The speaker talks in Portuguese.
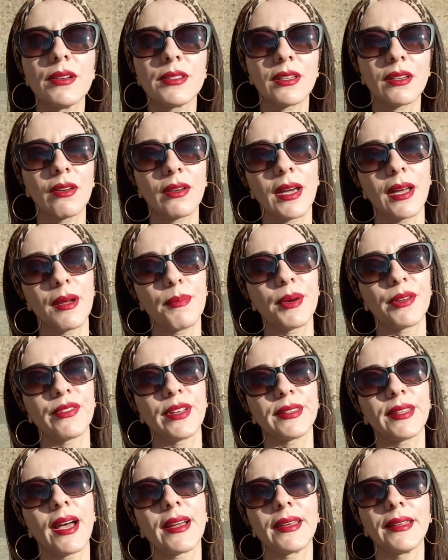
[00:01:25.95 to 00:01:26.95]
coisa que eu quero
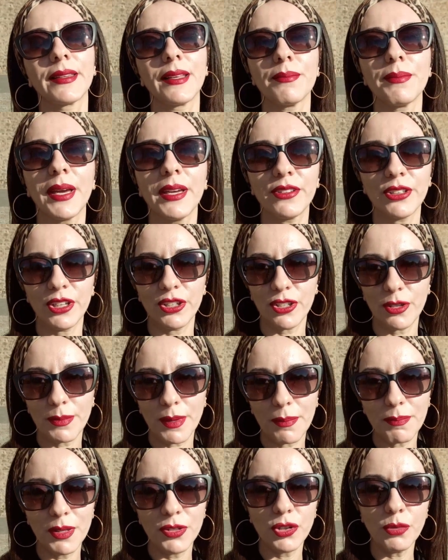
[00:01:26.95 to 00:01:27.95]
aproveitar aqui também, gente, é
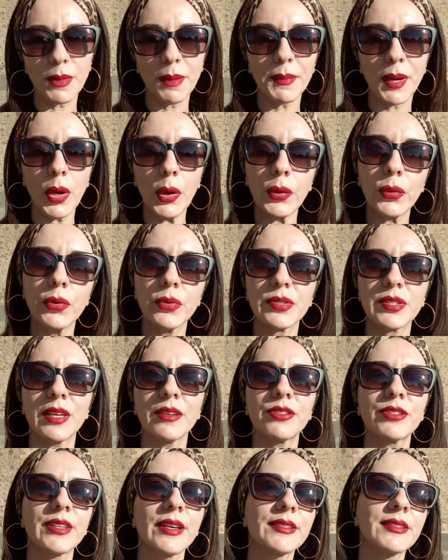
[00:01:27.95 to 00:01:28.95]
para pedir uma maior
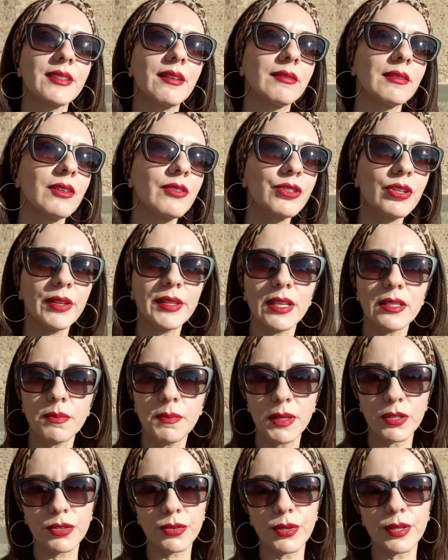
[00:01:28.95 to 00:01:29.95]
conscientização, não só das
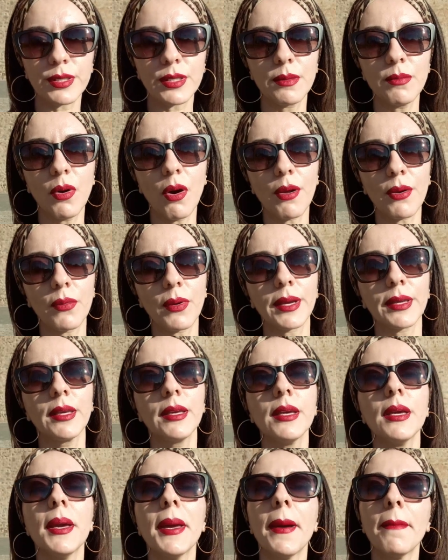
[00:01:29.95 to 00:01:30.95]
pessoas que moram
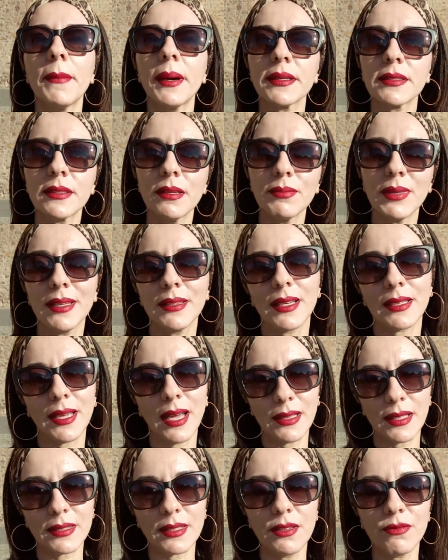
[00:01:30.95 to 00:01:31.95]
aqui, mas também
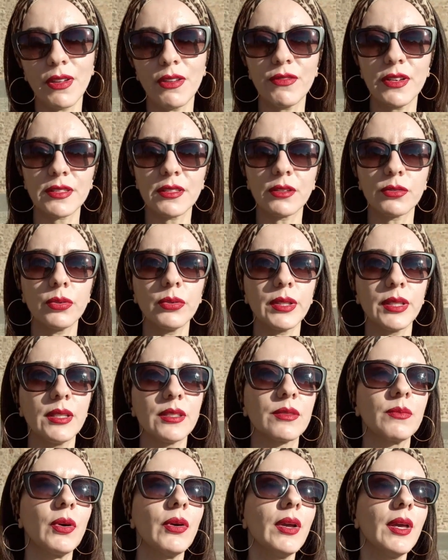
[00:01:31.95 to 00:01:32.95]
daquelas que vêm fazer
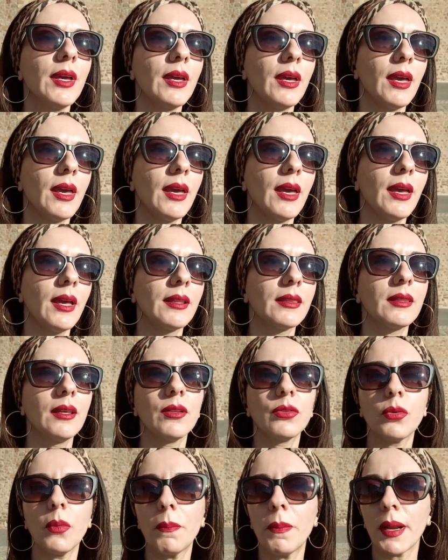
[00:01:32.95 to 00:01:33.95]
turismo, é,
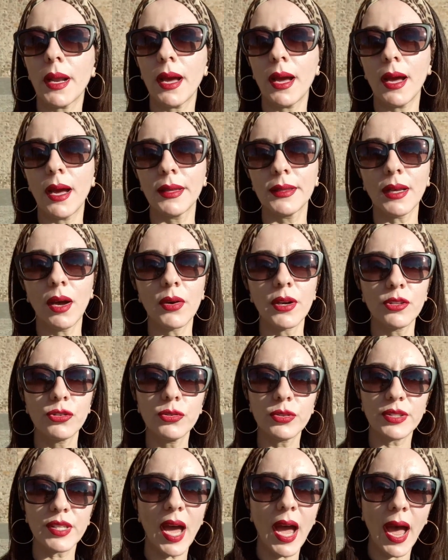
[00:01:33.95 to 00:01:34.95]
tanto para na hora
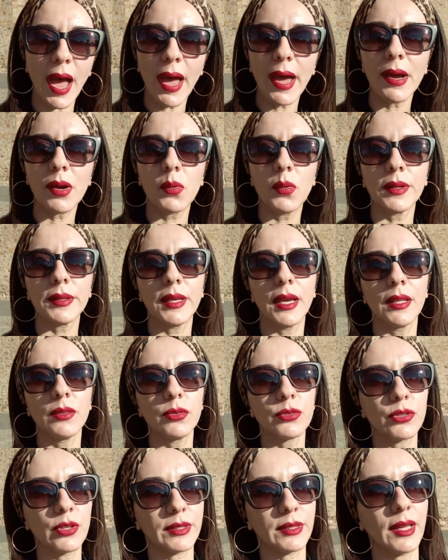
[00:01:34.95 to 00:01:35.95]
de usar água, né,
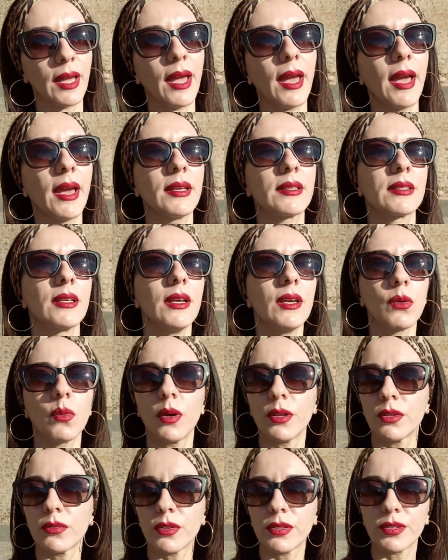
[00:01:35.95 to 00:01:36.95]
nos hotéis,
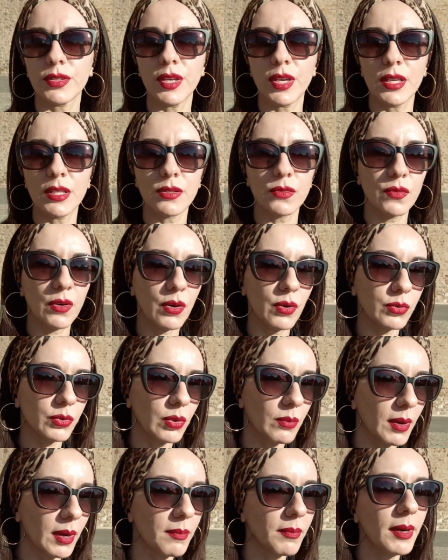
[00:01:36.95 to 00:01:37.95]
quando vocês vão
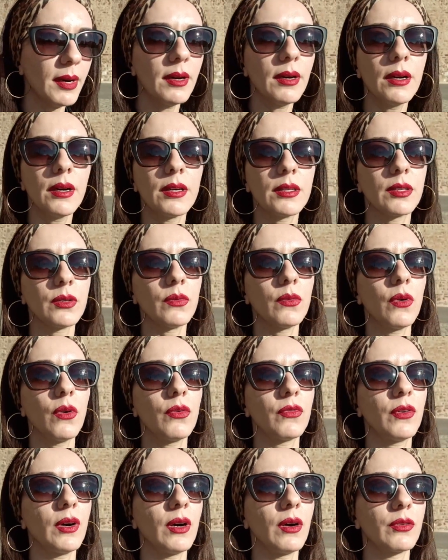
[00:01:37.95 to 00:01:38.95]
tomar banho
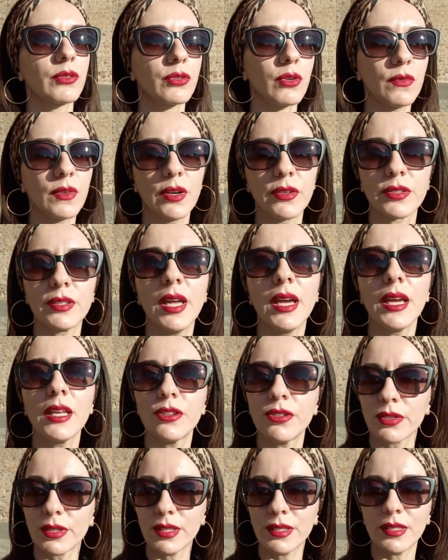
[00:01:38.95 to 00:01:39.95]
ou vão escovar os
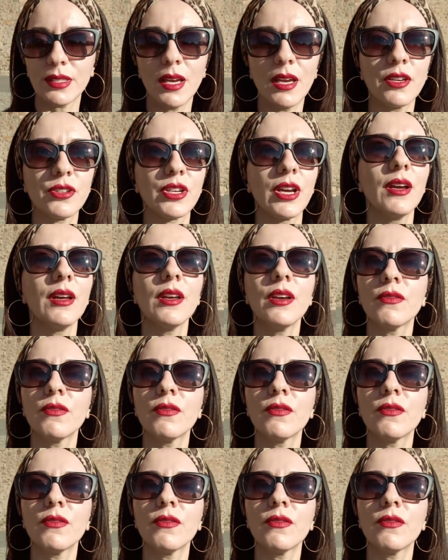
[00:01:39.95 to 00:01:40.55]
dentes, o que seja